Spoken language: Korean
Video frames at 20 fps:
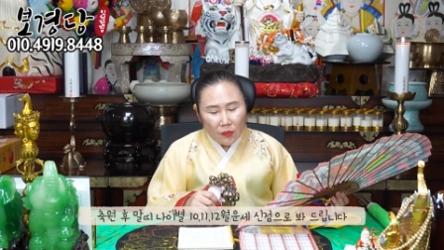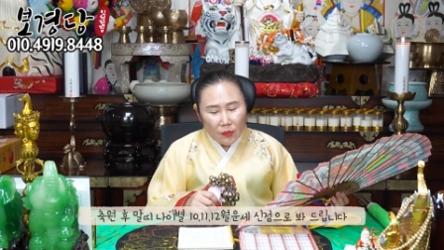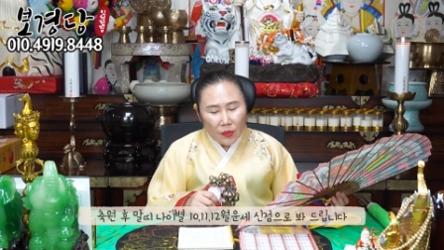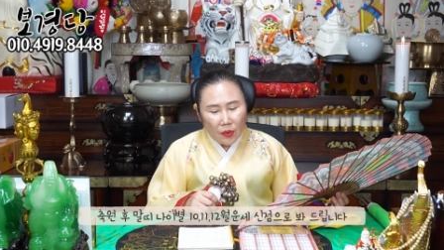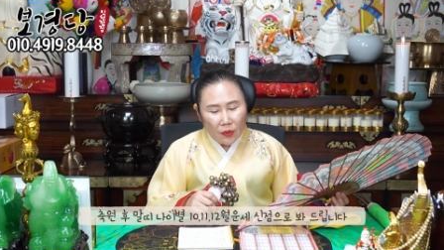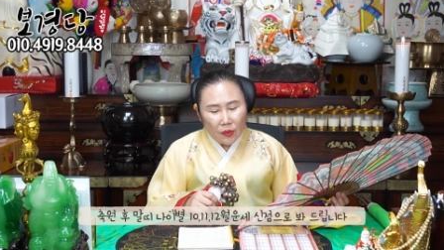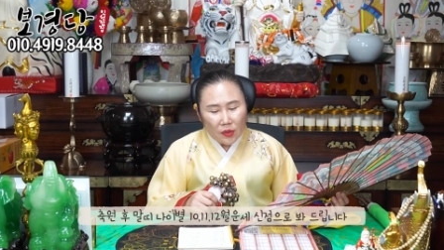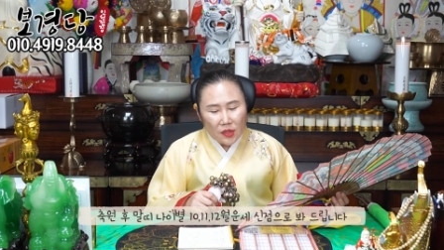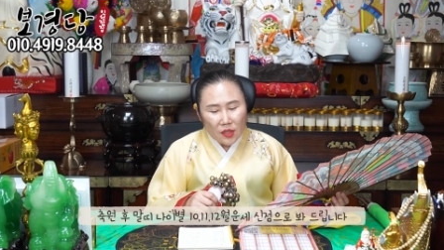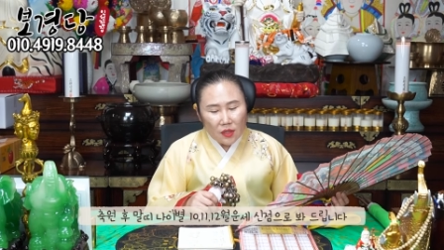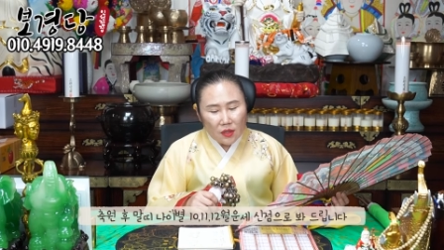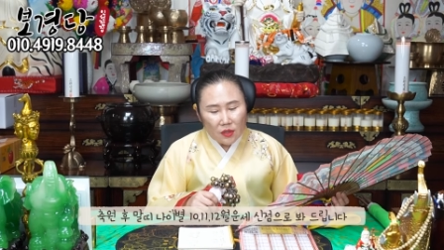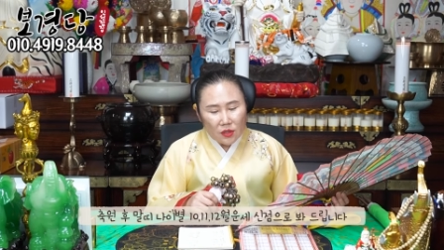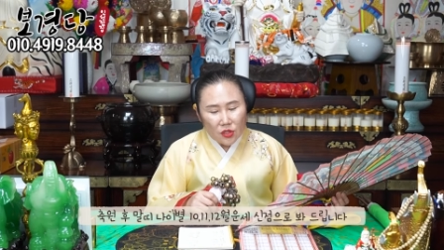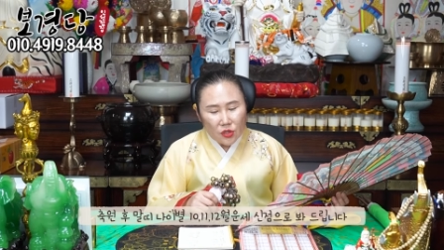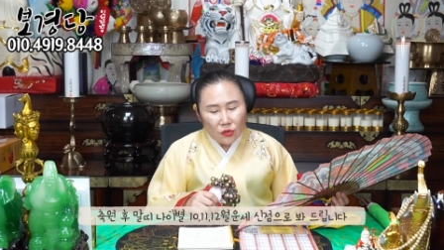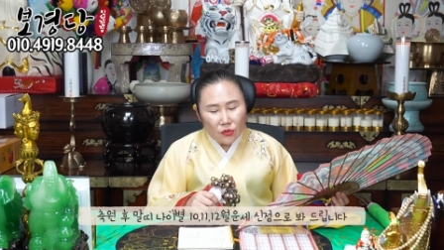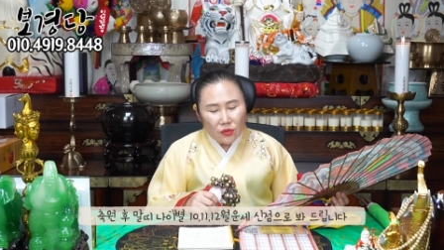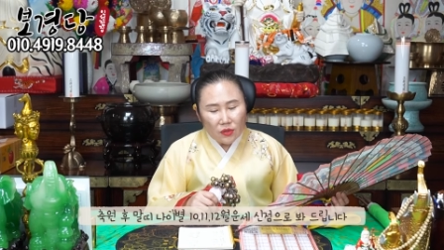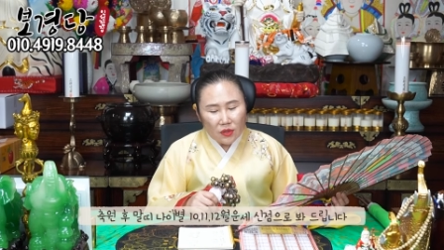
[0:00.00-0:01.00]
병호생은
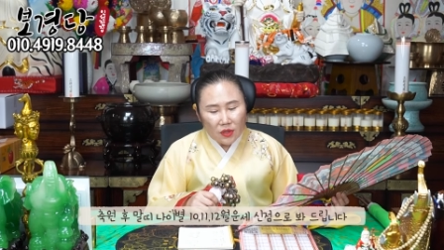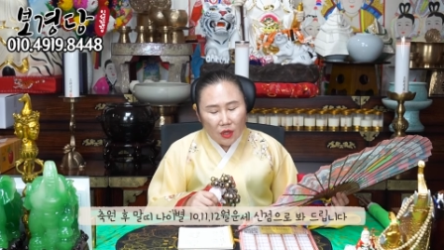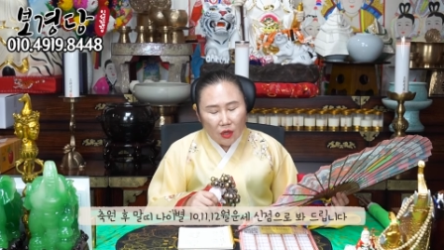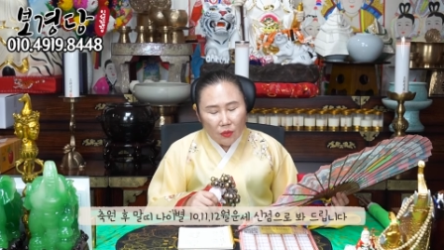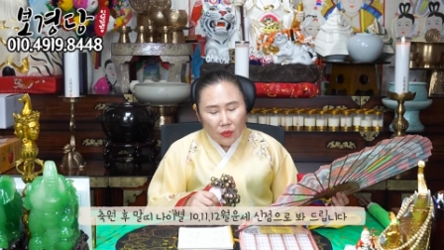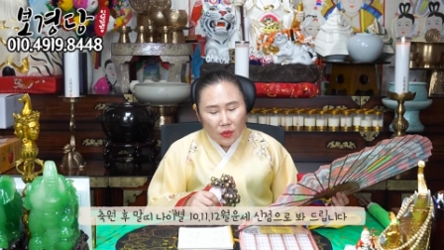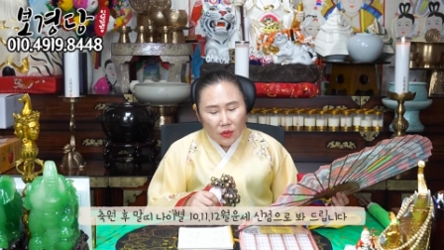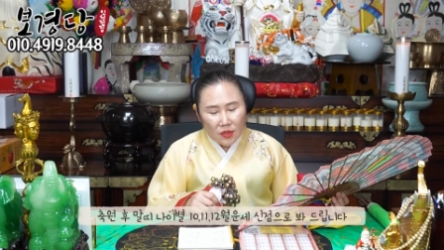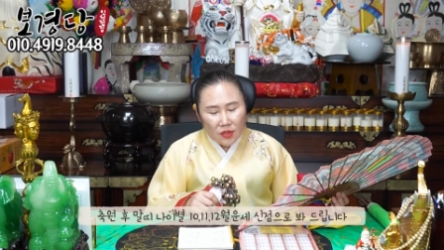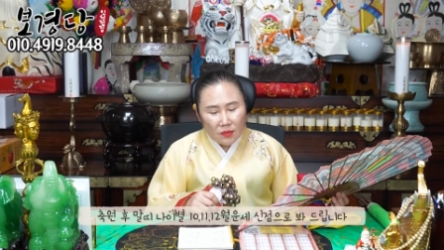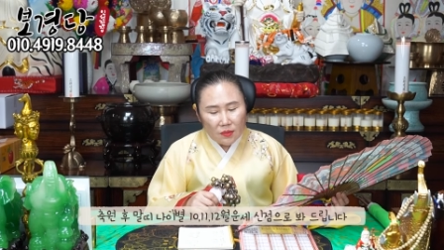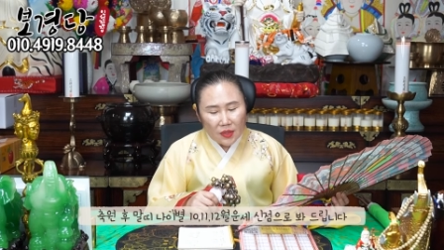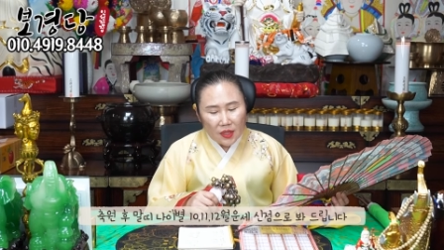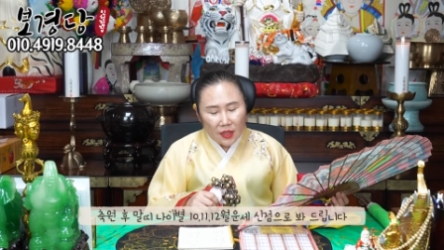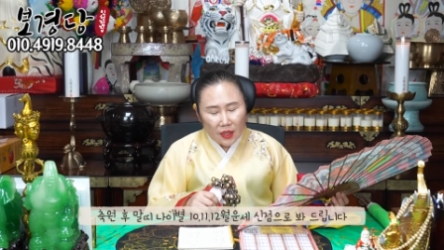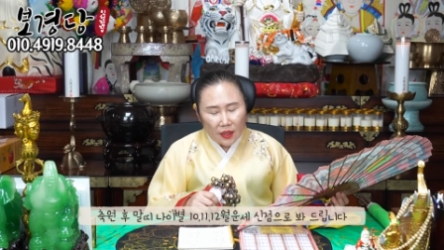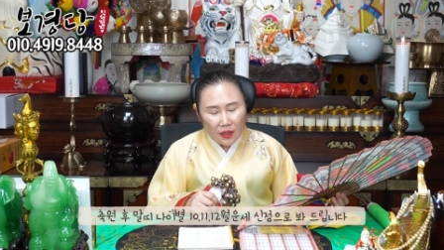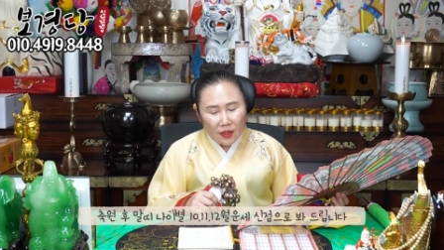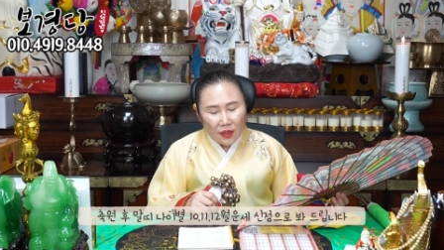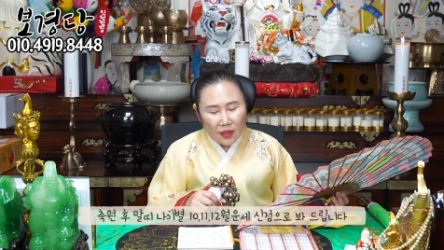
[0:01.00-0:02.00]
시온은
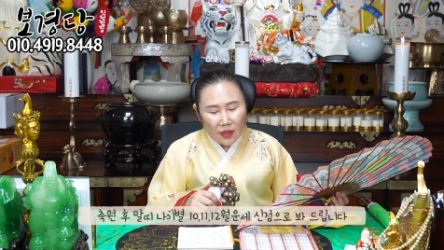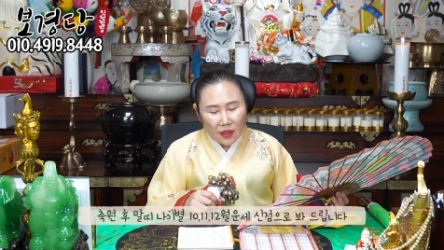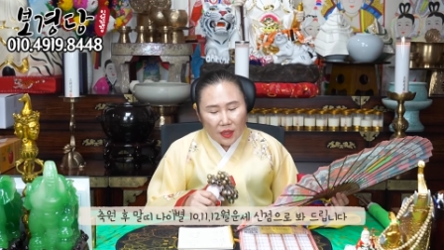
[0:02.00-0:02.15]
아홉이었습니다.